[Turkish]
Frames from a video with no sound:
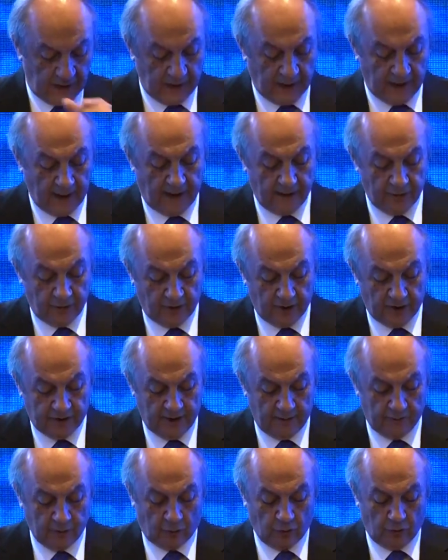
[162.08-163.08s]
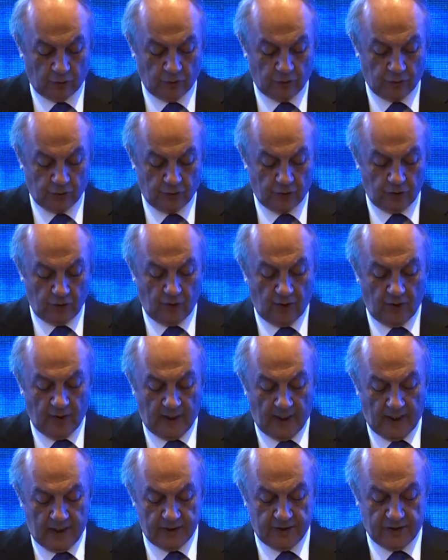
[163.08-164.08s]
yerel yönetim konusunu
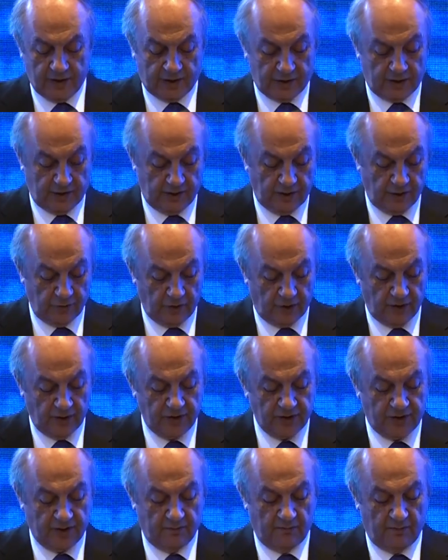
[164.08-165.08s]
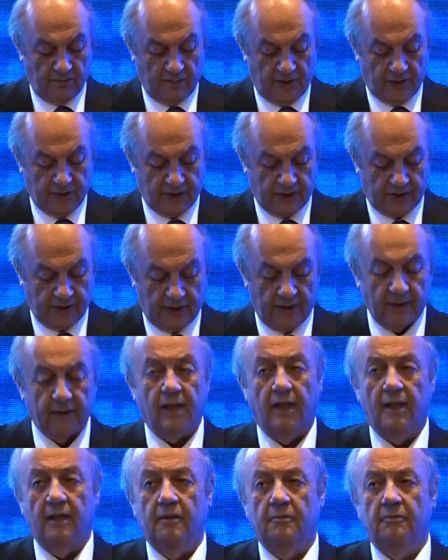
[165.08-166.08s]
en ciddi yönetişim
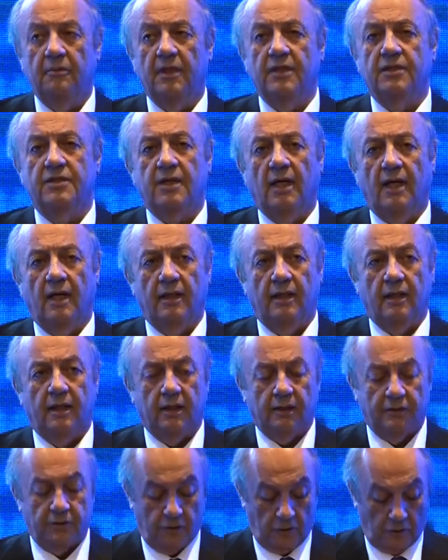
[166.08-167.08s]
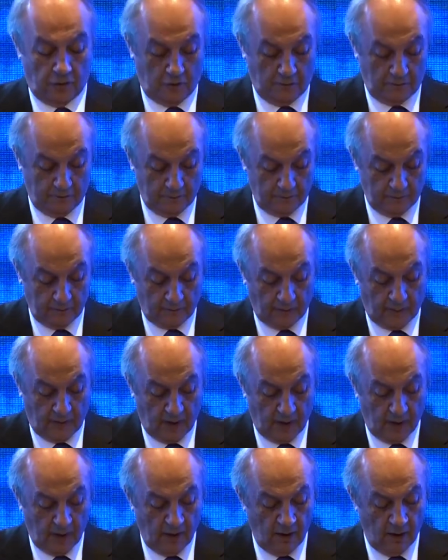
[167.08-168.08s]
başlıklarından birisi haline getiriyor.
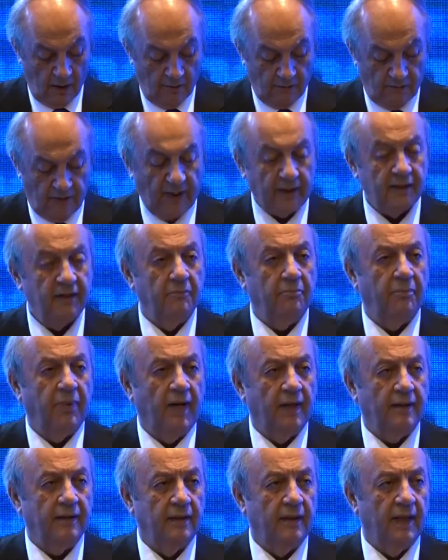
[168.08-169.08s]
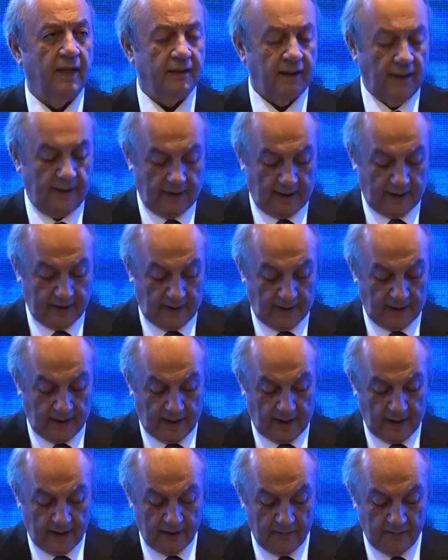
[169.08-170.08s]
Farklı partilerden
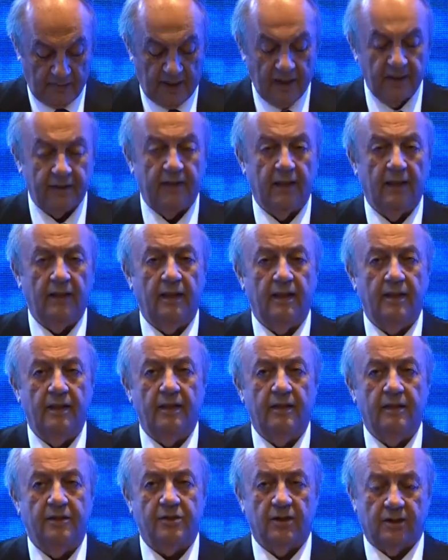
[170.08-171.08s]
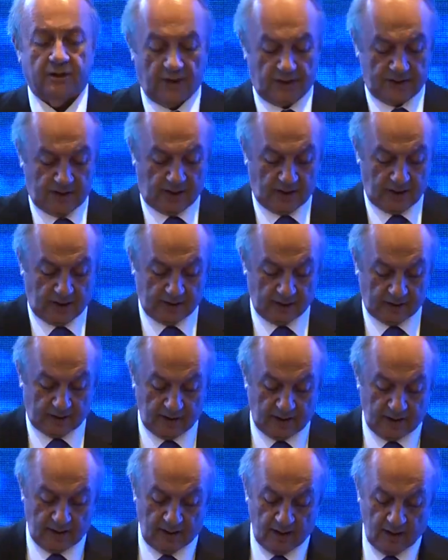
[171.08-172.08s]
adaylar belediyeleri için
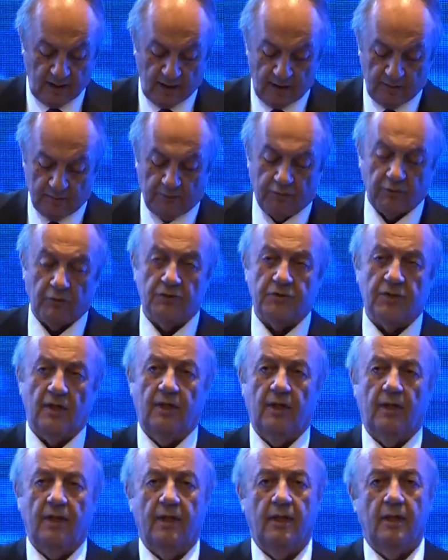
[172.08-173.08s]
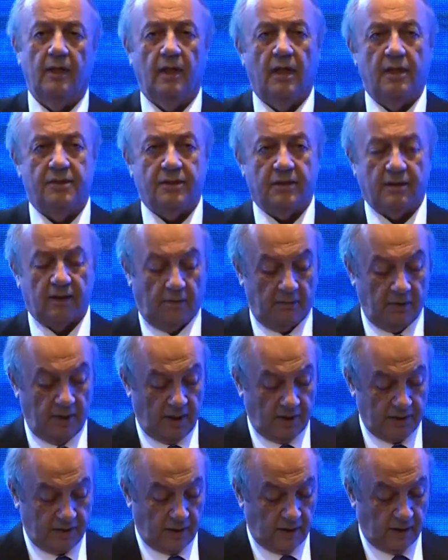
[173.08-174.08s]
tasarladıkları projeleri açıklamaya
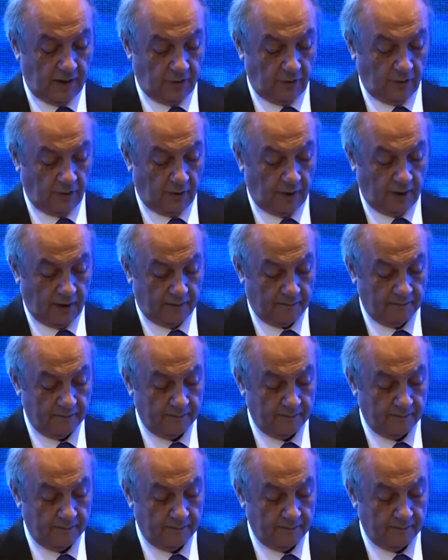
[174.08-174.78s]
hazırlanıyorlar.